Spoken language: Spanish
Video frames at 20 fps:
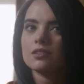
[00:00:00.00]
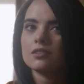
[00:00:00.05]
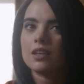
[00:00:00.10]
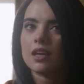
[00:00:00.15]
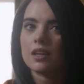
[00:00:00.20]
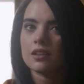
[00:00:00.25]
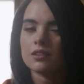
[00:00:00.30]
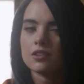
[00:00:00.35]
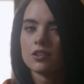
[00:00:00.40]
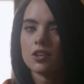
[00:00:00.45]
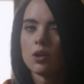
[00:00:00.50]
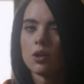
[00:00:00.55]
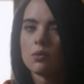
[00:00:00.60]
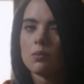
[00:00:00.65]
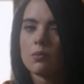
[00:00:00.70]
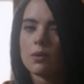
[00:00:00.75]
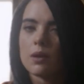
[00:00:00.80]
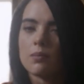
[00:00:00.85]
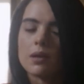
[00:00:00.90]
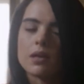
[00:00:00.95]
tanto como
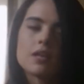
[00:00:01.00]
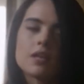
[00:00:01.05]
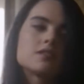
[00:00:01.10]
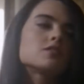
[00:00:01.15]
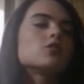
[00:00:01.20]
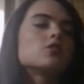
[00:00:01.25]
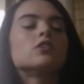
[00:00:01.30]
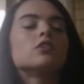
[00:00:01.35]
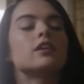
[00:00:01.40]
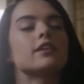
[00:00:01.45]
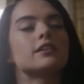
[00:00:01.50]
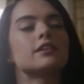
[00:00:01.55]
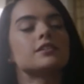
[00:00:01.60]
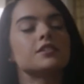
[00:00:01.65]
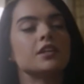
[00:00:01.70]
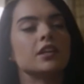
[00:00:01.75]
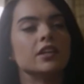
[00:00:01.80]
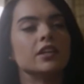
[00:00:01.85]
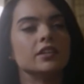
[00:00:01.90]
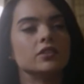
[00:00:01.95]
para pelearse con el
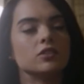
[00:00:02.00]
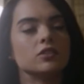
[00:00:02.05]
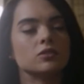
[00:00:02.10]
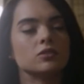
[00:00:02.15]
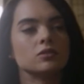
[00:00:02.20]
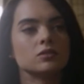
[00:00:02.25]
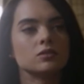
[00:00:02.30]
rancherito?